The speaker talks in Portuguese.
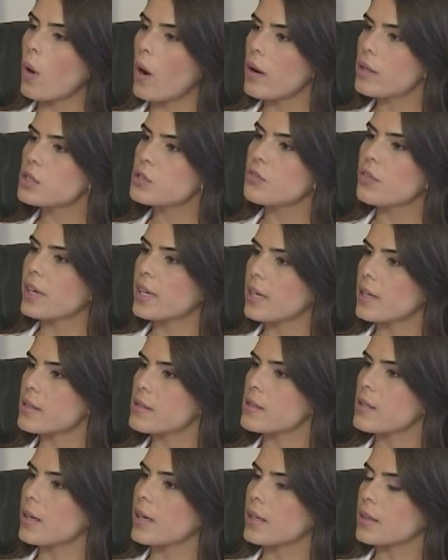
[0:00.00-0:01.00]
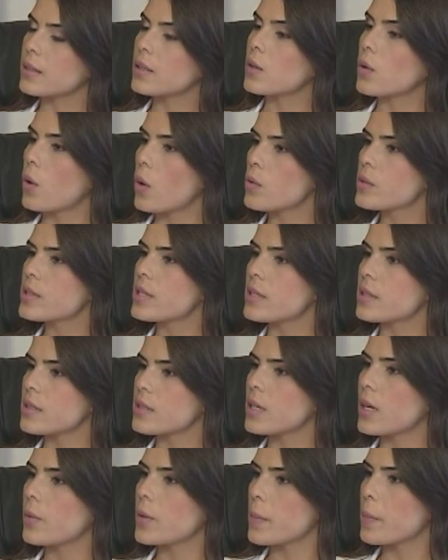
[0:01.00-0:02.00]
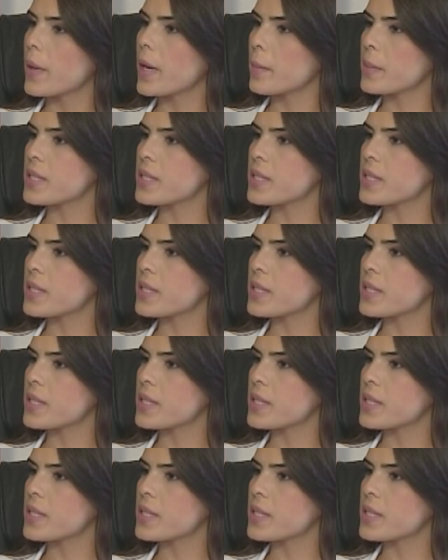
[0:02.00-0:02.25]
Qual a diferença entre concessão e